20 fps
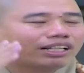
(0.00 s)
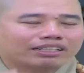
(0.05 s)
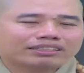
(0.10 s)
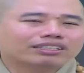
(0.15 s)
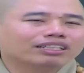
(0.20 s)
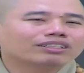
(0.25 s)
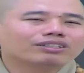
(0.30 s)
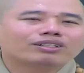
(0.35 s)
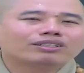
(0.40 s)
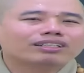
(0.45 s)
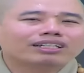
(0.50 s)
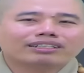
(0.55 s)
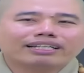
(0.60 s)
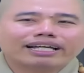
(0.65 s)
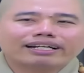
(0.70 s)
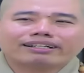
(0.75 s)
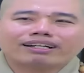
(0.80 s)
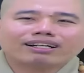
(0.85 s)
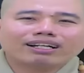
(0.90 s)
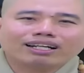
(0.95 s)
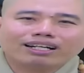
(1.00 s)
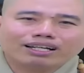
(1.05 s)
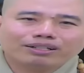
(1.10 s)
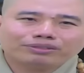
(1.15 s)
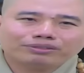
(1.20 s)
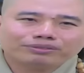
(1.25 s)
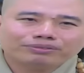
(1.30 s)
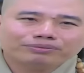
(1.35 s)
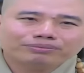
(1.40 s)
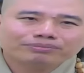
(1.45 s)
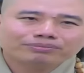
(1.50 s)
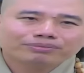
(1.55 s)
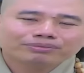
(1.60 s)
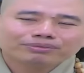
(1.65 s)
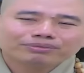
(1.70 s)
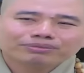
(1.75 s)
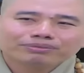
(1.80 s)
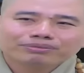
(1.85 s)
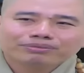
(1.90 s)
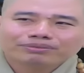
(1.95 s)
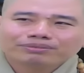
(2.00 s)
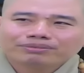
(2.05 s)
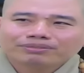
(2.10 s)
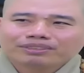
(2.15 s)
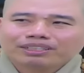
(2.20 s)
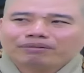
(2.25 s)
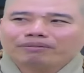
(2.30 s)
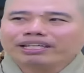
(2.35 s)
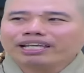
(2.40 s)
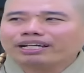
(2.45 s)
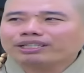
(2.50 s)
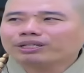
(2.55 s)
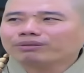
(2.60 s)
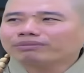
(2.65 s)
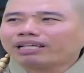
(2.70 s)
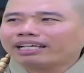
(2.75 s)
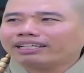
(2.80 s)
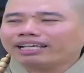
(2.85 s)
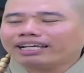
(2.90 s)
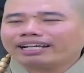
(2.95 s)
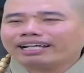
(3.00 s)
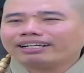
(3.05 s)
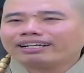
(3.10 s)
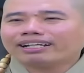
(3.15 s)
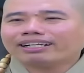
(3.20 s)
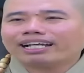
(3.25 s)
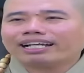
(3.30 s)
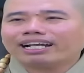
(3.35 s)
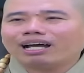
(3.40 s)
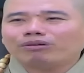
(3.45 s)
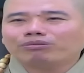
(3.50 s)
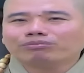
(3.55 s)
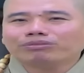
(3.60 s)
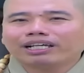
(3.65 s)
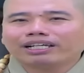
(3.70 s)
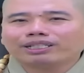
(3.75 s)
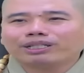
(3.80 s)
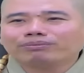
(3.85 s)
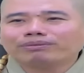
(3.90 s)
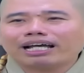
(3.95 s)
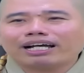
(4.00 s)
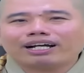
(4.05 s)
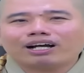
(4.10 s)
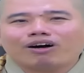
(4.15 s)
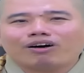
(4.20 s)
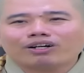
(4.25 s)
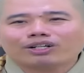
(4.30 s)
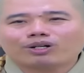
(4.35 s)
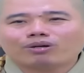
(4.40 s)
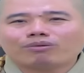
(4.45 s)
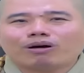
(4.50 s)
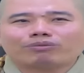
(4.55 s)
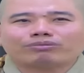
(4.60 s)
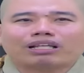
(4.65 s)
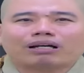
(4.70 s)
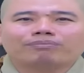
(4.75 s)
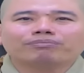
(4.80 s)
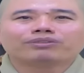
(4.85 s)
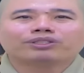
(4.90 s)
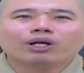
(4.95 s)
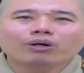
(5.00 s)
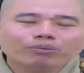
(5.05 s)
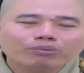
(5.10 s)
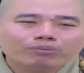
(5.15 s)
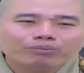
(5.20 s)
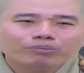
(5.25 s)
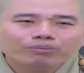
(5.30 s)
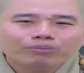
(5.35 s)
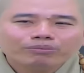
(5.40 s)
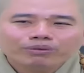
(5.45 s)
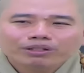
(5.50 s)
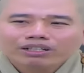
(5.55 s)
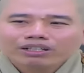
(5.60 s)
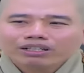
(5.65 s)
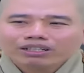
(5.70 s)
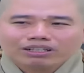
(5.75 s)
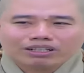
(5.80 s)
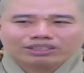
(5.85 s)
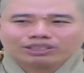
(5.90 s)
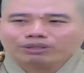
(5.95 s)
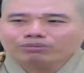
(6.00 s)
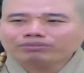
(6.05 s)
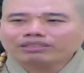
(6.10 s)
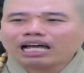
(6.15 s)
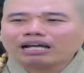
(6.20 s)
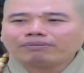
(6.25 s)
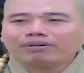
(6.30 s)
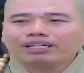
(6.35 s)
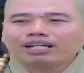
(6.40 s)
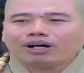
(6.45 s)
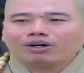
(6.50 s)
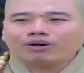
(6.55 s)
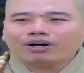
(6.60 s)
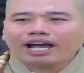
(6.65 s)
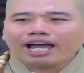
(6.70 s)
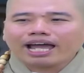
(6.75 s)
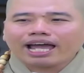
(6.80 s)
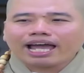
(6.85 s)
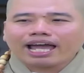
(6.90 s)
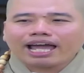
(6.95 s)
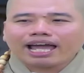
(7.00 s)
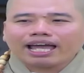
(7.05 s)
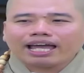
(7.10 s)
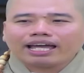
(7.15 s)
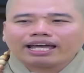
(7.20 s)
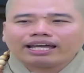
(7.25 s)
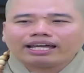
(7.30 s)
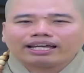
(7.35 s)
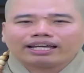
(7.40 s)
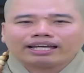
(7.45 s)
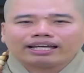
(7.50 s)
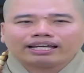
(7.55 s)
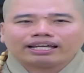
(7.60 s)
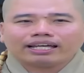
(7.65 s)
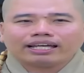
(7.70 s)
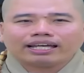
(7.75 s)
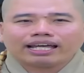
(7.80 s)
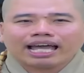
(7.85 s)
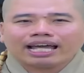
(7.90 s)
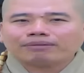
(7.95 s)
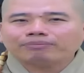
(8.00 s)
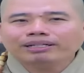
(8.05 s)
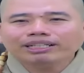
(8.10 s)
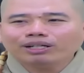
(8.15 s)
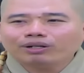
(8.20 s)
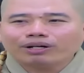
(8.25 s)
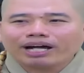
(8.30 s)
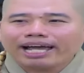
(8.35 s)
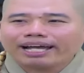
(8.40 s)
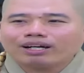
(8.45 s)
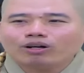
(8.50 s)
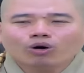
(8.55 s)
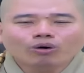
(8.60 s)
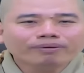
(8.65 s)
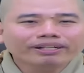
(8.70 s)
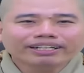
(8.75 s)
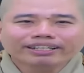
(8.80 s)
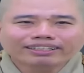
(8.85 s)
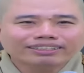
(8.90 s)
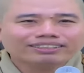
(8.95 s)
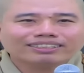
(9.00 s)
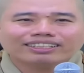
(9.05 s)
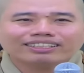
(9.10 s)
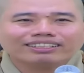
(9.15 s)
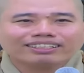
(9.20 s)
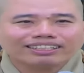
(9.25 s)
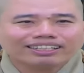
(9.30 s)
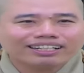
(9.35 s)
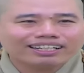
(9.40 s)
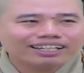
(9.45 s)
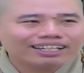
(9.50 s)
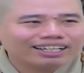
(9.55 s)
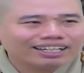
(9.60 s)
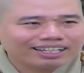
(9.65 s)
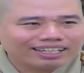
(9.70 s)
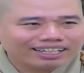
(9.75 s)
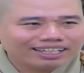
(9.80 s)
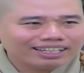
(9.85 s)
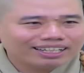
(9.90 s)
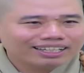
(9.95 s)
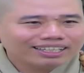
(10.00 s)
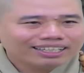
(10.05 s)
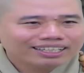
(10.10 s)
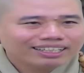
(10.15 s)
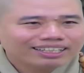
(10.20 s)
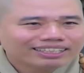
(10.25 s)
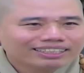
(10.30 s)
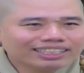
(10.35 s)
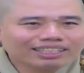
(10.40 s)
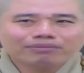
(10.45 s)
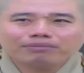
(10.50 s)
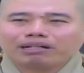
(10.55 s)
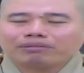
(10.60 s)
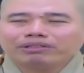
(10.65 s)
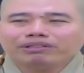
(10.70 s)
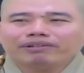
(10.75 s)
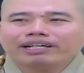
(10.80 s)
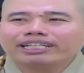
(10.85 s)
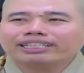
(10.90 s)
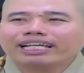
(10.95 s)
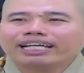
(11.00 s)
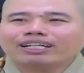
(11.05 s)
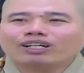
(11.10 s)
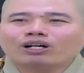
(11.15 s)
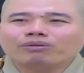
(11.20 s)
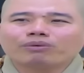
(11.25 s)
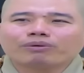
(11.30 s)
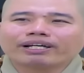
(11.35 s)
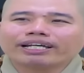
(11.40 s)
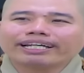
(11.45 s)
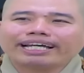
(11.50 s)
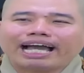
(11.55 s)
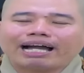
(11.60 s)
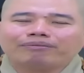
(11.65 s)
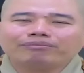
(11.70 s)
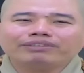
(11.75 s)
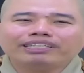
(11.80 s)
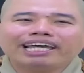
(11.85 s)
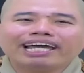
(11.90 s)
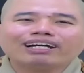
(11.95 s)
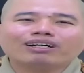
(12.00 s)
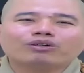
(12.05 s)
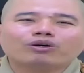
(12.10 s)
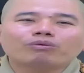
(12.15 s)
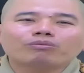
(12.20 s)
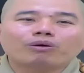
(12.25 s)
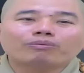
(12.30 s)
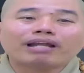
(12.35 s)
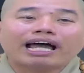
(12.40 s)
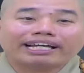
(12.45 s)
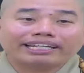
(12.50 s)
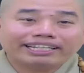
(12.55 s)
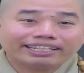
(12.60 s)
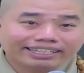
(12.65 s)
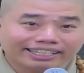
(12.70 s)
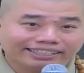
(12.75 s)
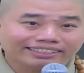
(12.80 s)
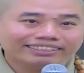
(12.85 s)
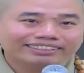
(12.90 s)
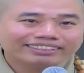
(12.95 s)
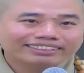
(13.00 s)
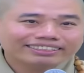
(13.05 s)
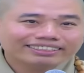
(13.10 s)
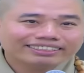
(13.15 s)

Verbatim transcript: thật sự có thời gian rất là lâu nó bây giờ chúng ta về đây rất là đông vì chúng ta ngồi cùng học tập một chút rồi chúng ta bắt đầu ăn miếng đồ ăn uống miếng nước gì đó nhưng mà quý vị thấy có một cái cảm giác của một đại gia đình